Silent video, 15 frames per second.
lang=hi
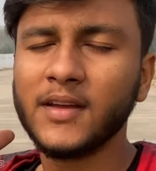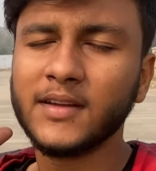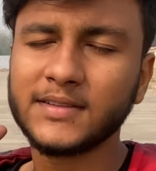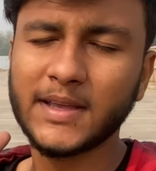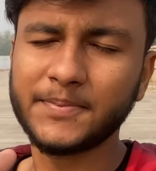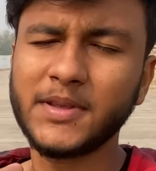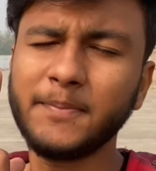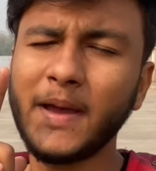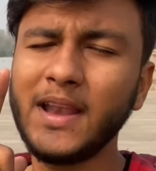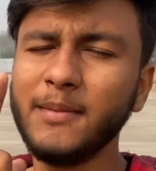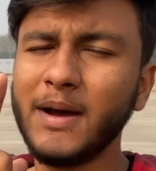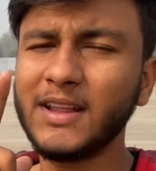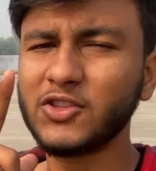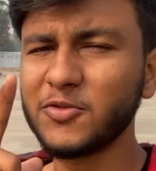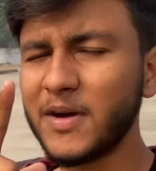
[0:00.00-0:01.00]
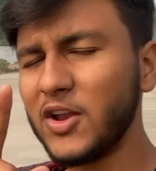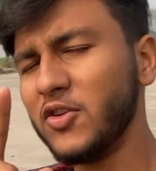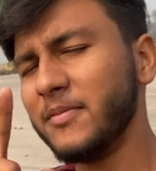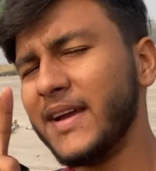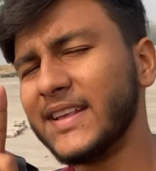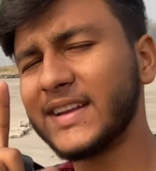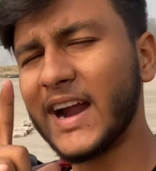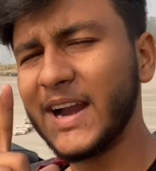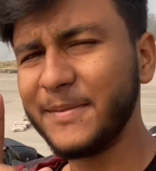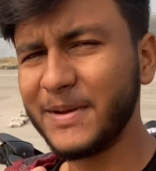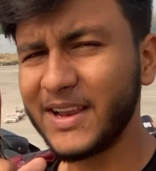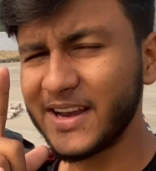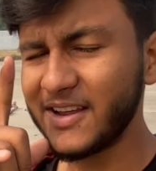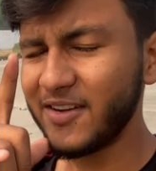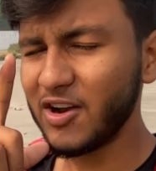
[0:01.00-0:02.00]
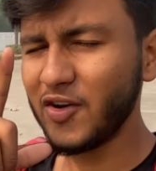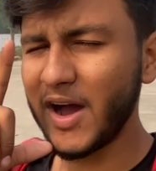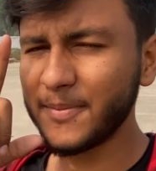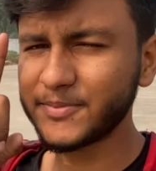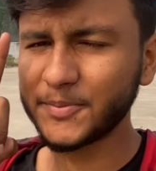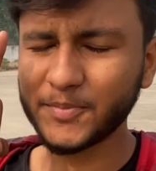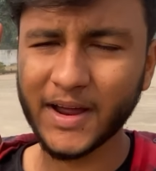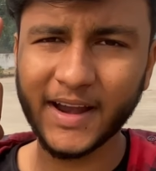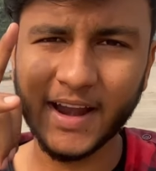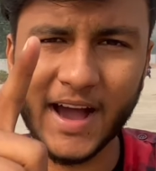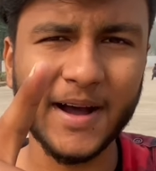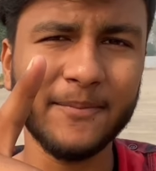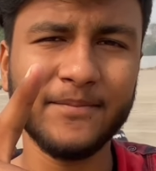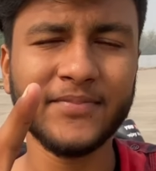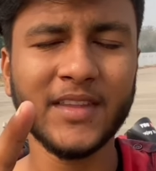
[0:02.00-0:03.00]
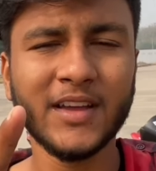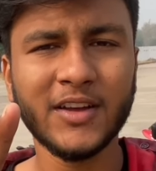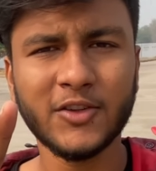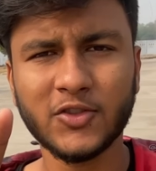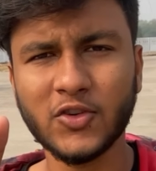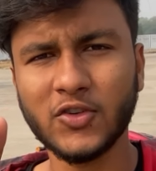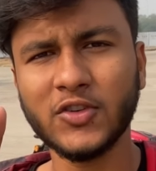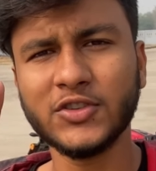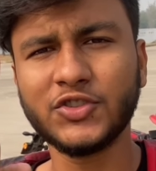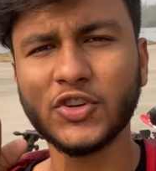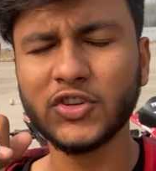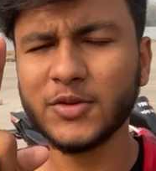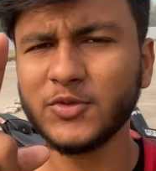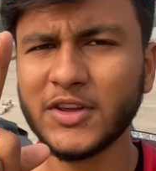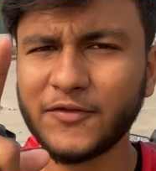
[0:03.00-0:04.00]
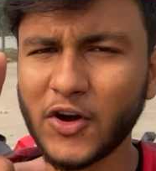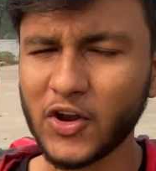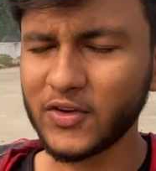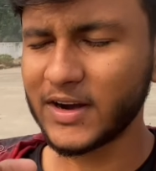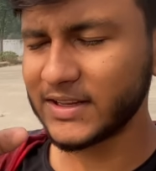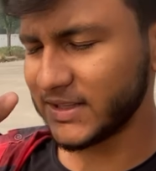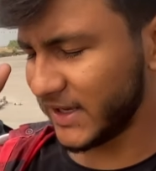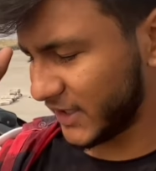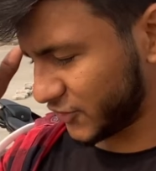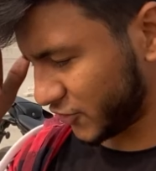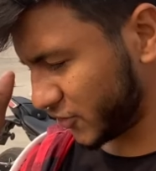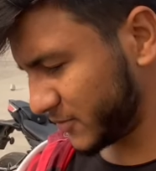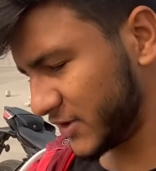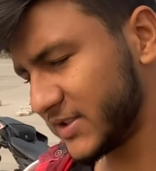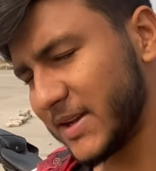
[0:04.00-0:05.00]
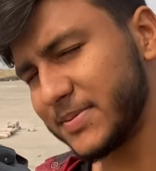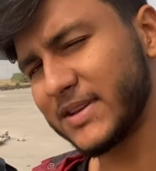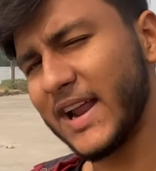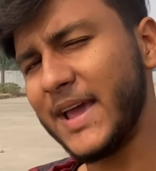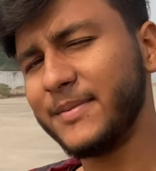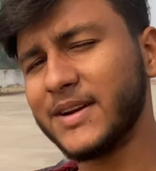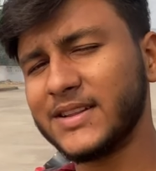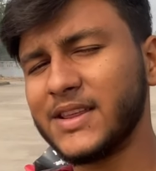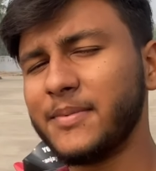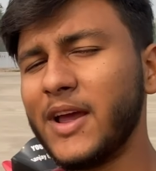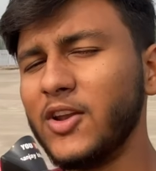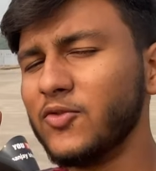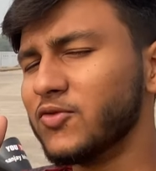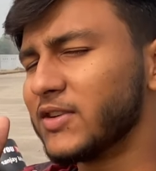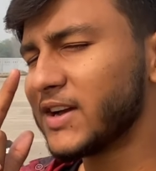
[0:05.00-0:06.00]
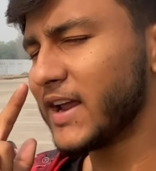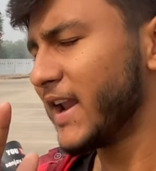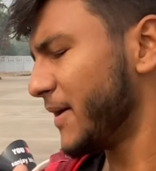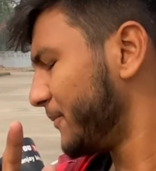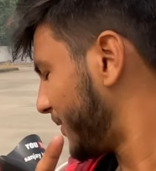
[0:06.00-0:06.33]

सबसे पहली बात तो भाई लोग मैं इस गाड़ी पे लिखने वाला हूँ आप सबका नाम तो जो जो मुझे फॉलो करते हैं या जो जो मुझे सब्सक्राइब करते हैं भाई लोग उनका नाम